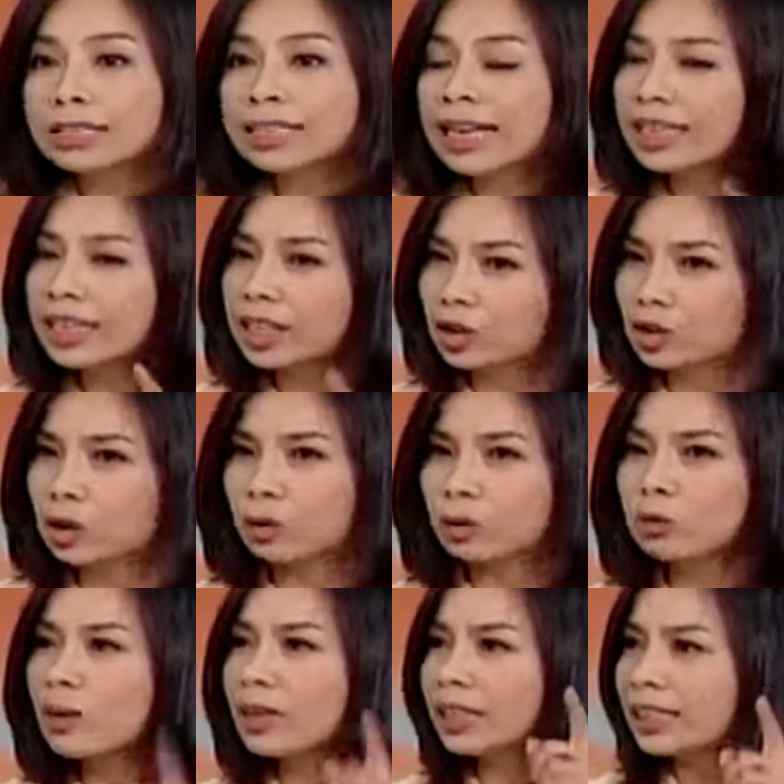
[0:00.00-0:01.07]
在那个时候，
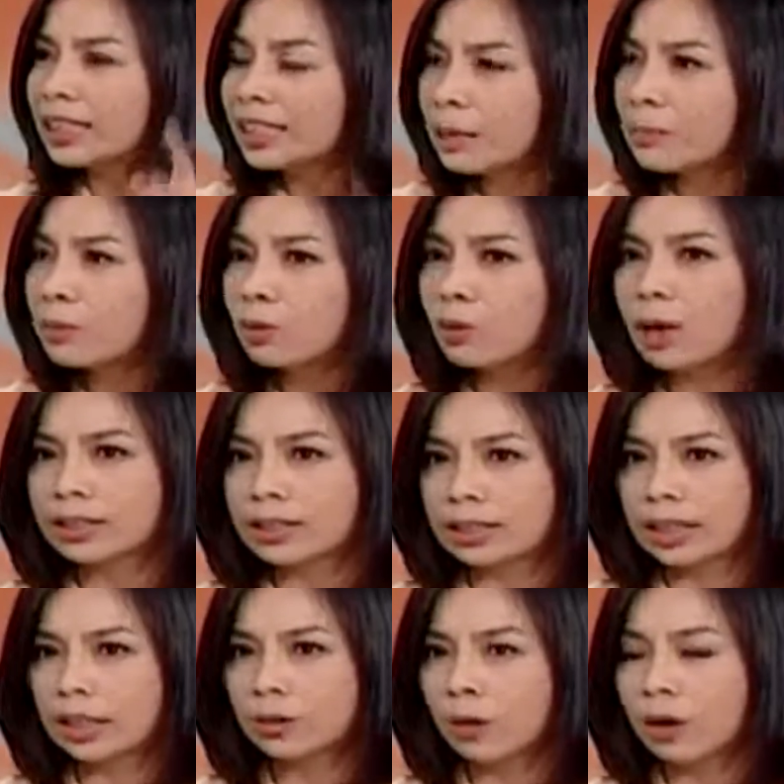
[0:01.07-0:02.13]
如果你先曝光的
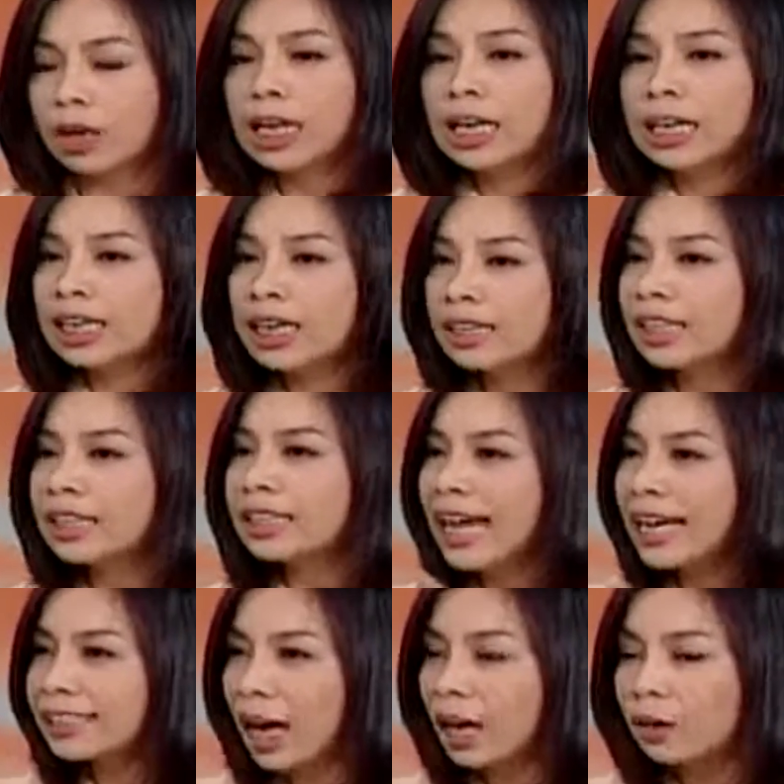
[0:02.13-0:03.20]
结果，可能
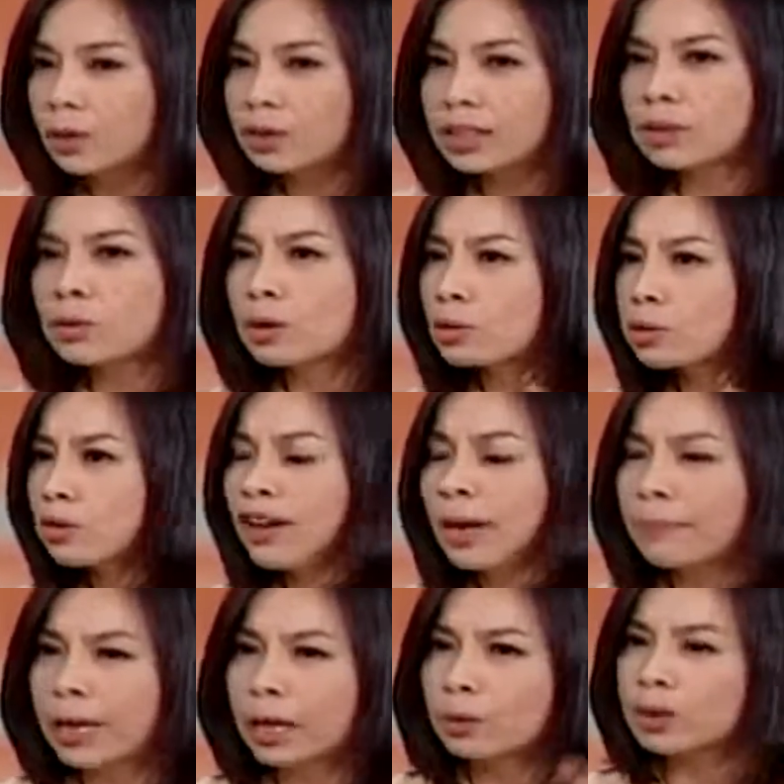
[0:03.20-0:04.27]
那家公司都会触
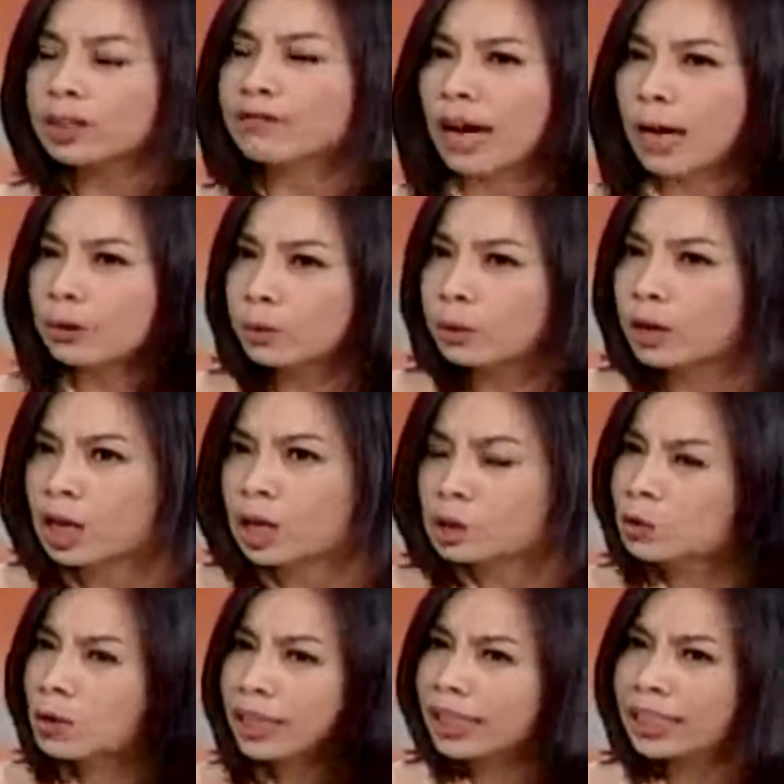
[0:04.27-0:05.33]
犯美国的法律，
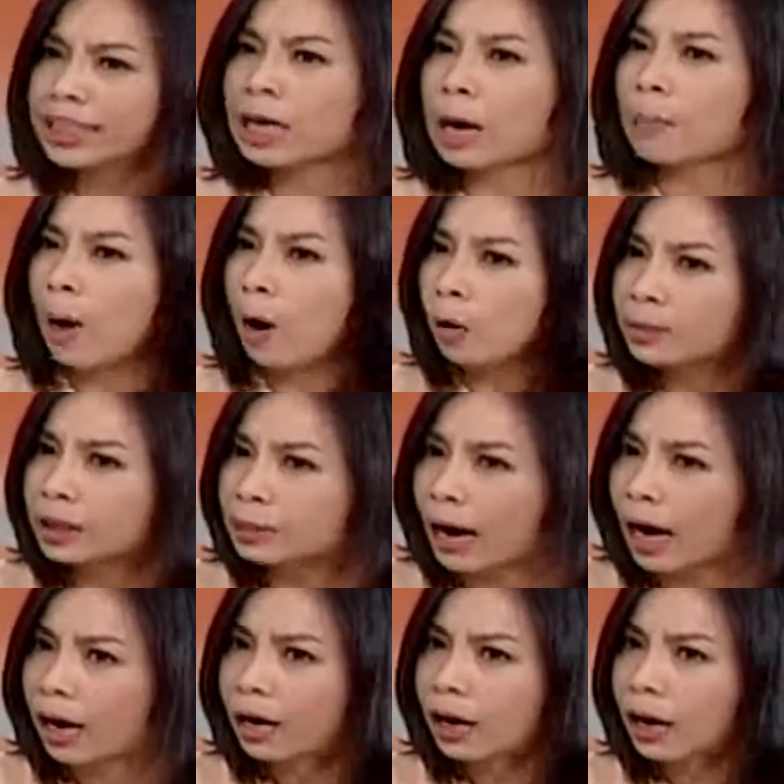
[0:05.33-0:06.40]
所以你一定要保密
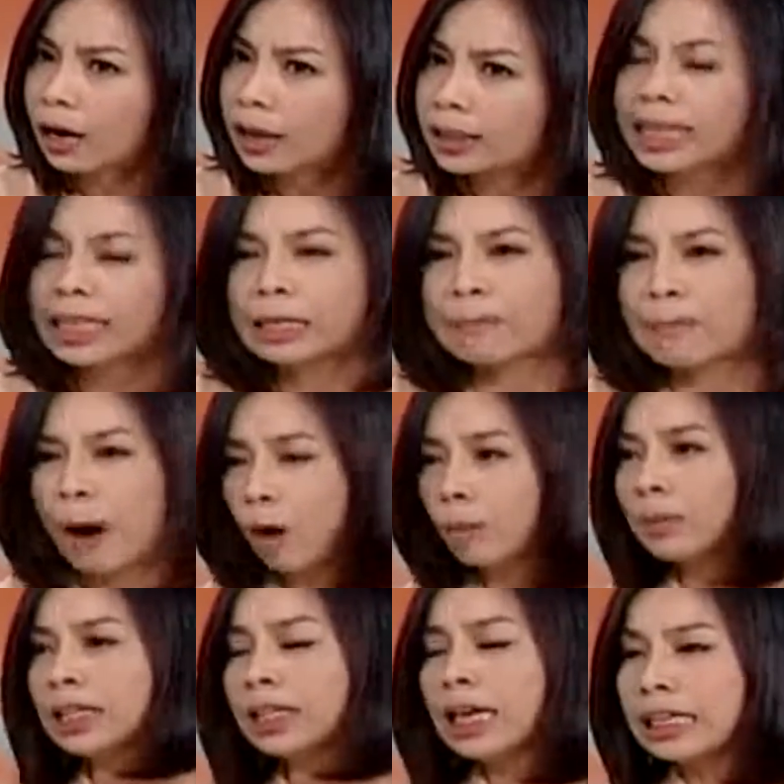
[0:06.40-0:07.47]
嘛。那你
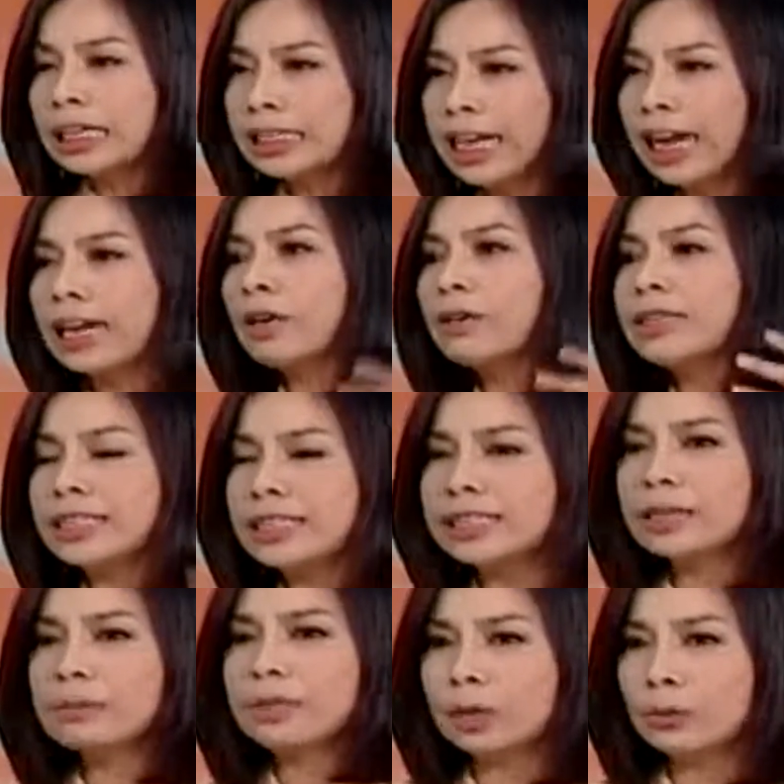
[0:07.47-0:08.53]
保密，你当然要
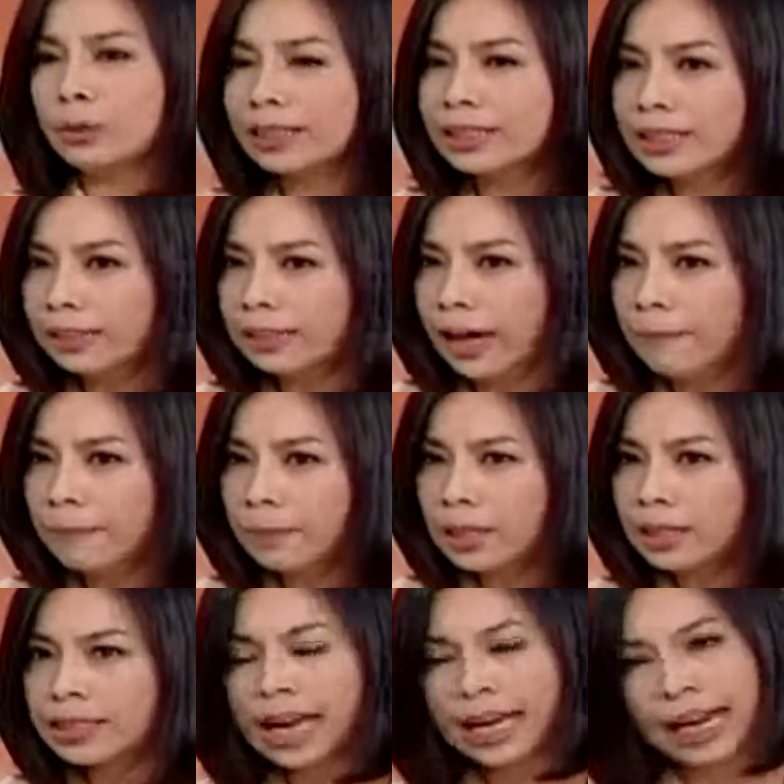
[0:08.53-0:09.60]
机密的文件啊。
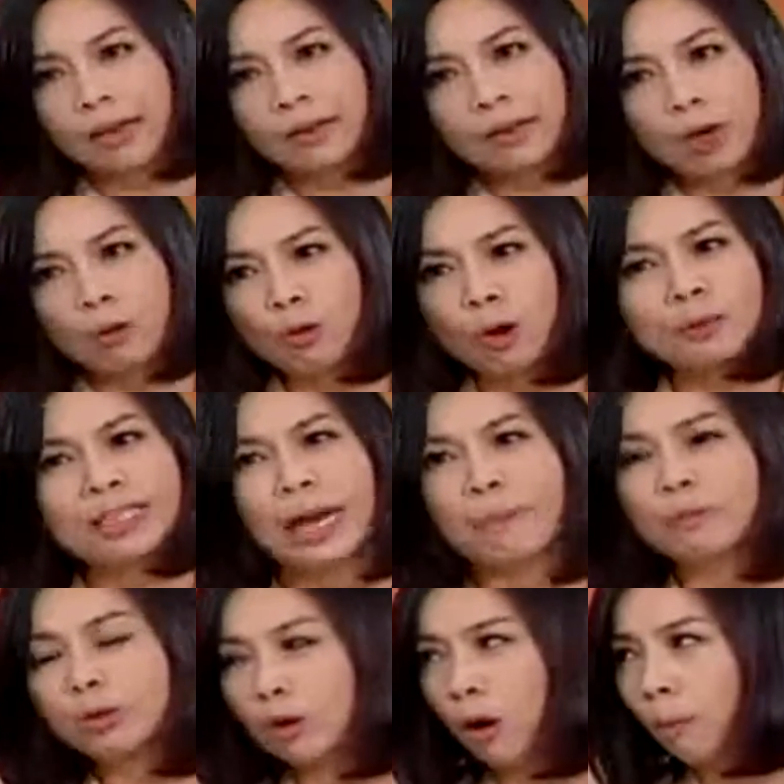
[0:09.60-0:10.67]
再来，国民
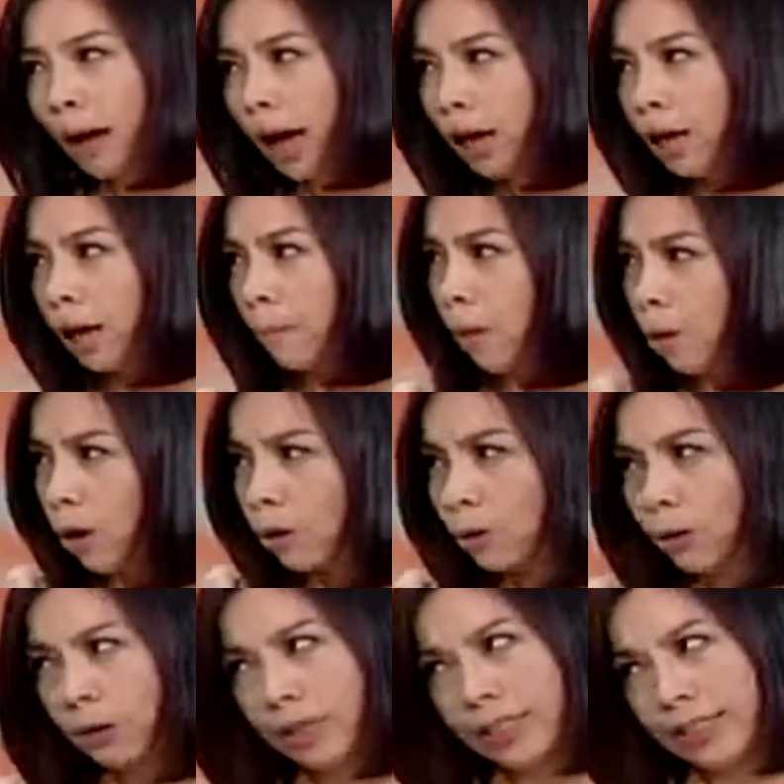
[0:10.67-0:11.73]
党不懂吗？包括
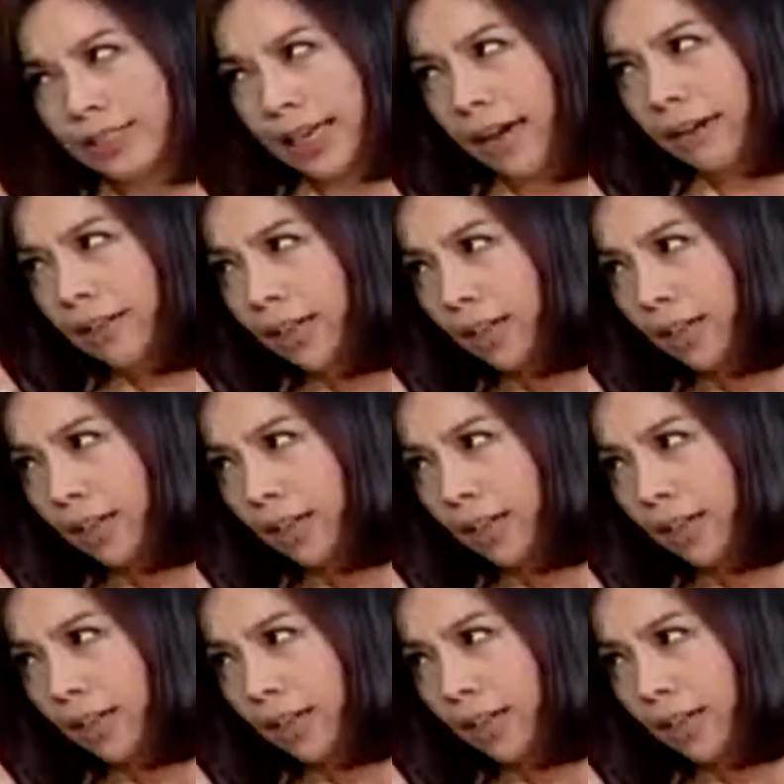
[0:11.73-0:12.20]
罗委员也在，